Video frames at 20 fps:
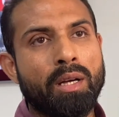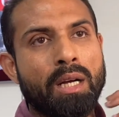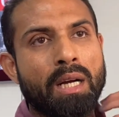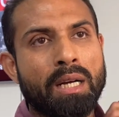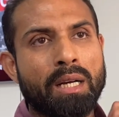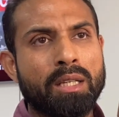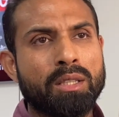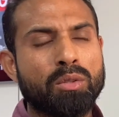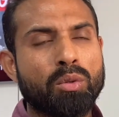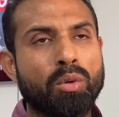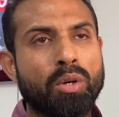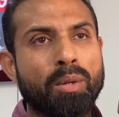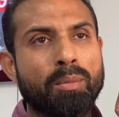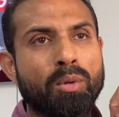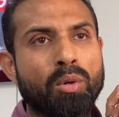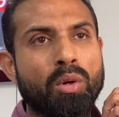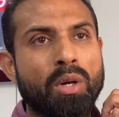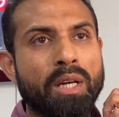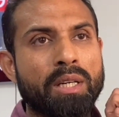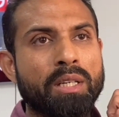আঘাত করে এবং
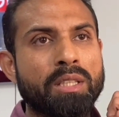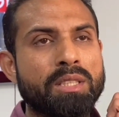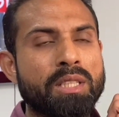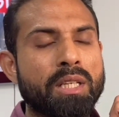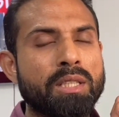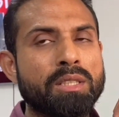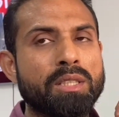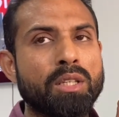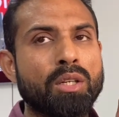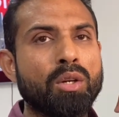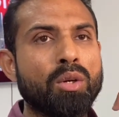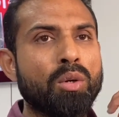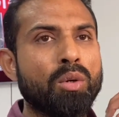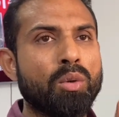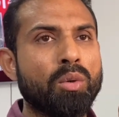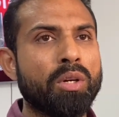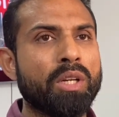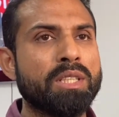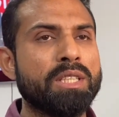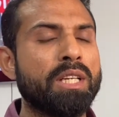গলায় একটা চেন ছিল
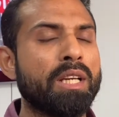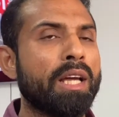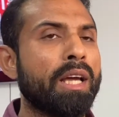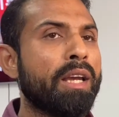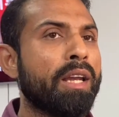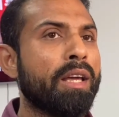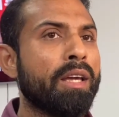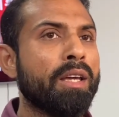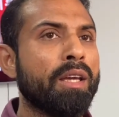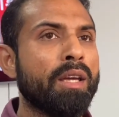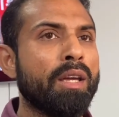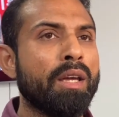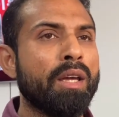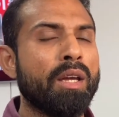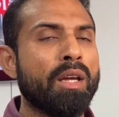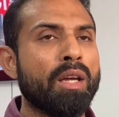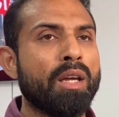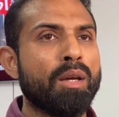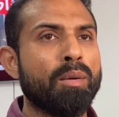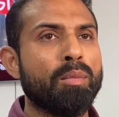ওটা ছিনায় নেয়
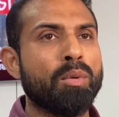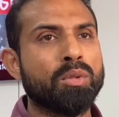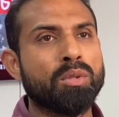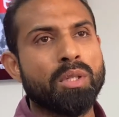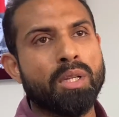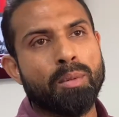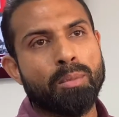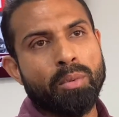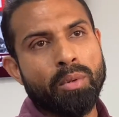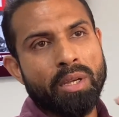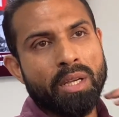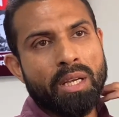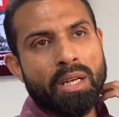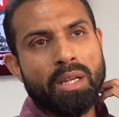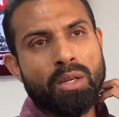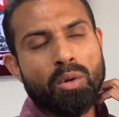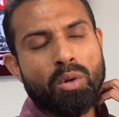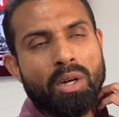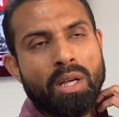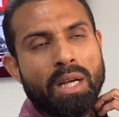এবং তারপরে এখানে
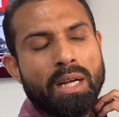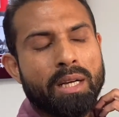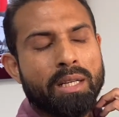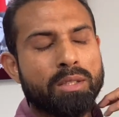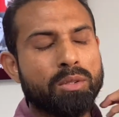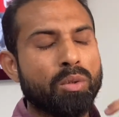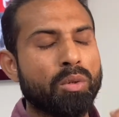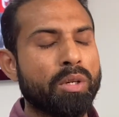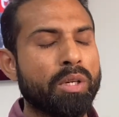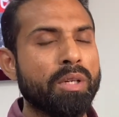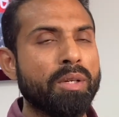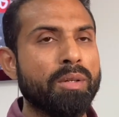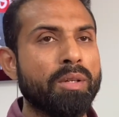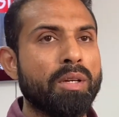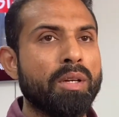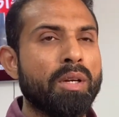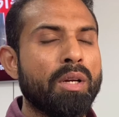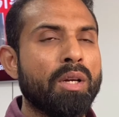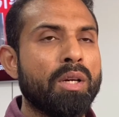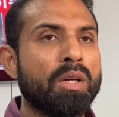গলায় আঘাত করে
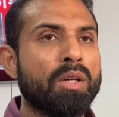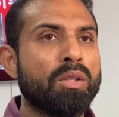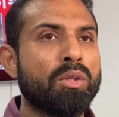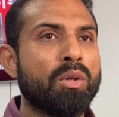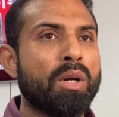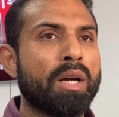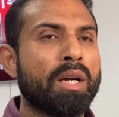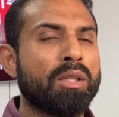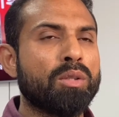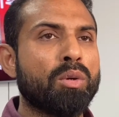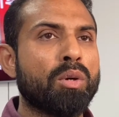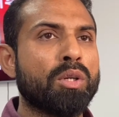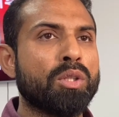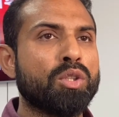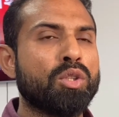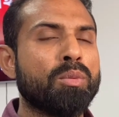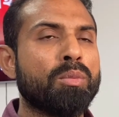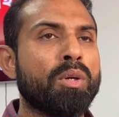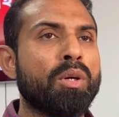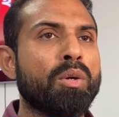তো আঘাত করার
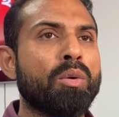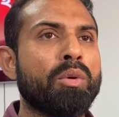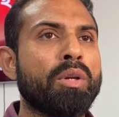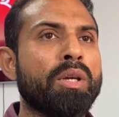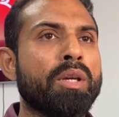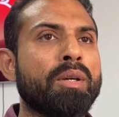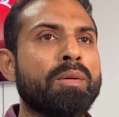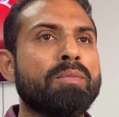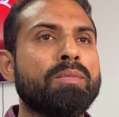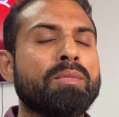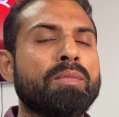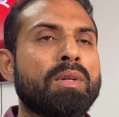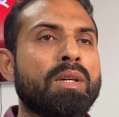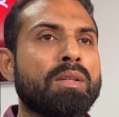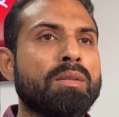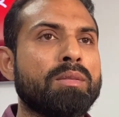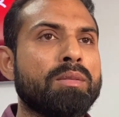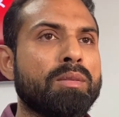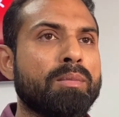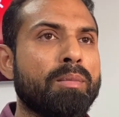সময় উনি
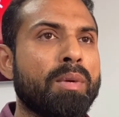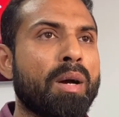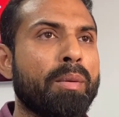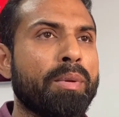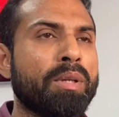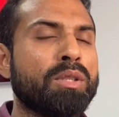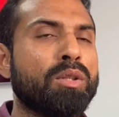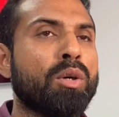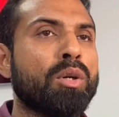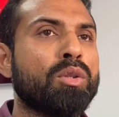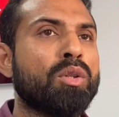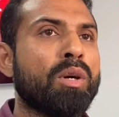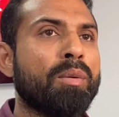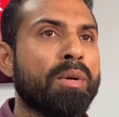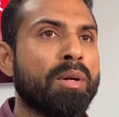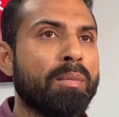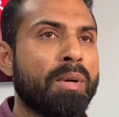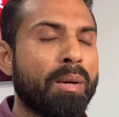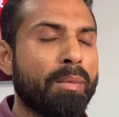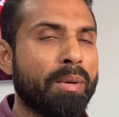ভাবে যে হয়তো
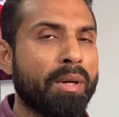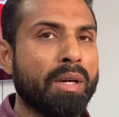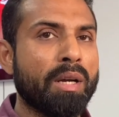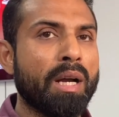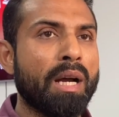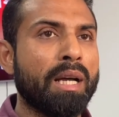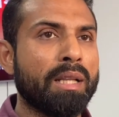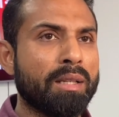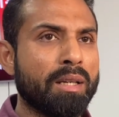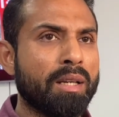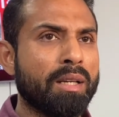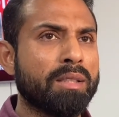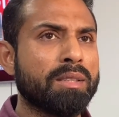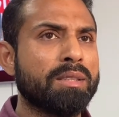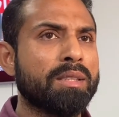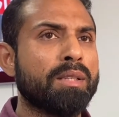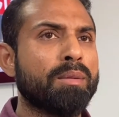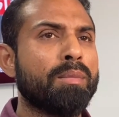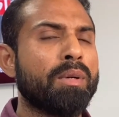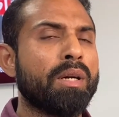আমার বাবার হাত
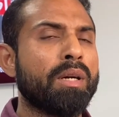লাগছে বা